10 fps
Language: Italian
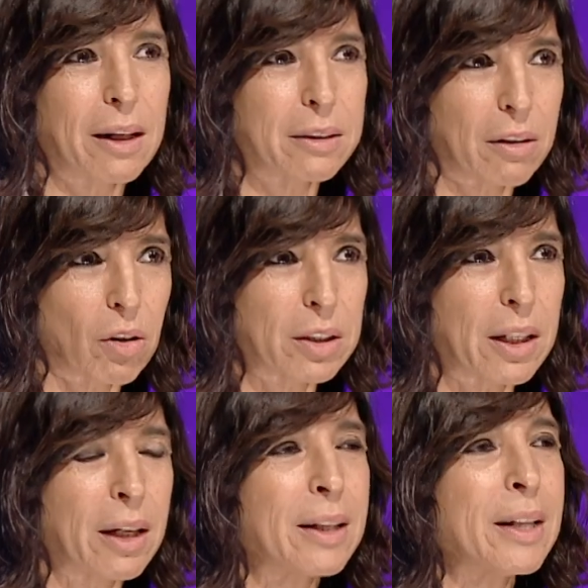alla
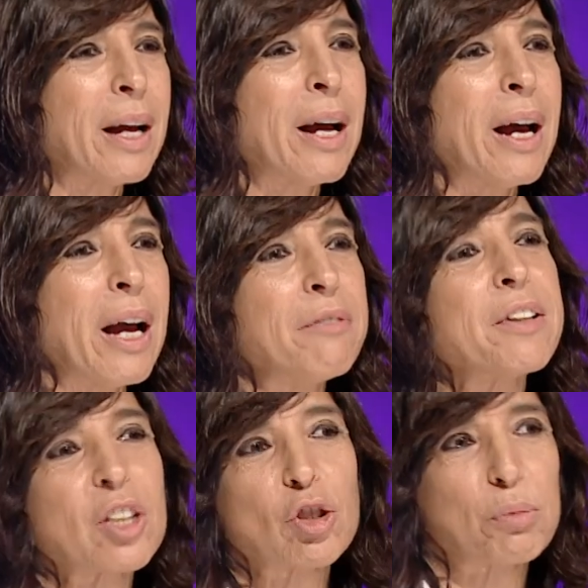tiroide. Okay. Infatti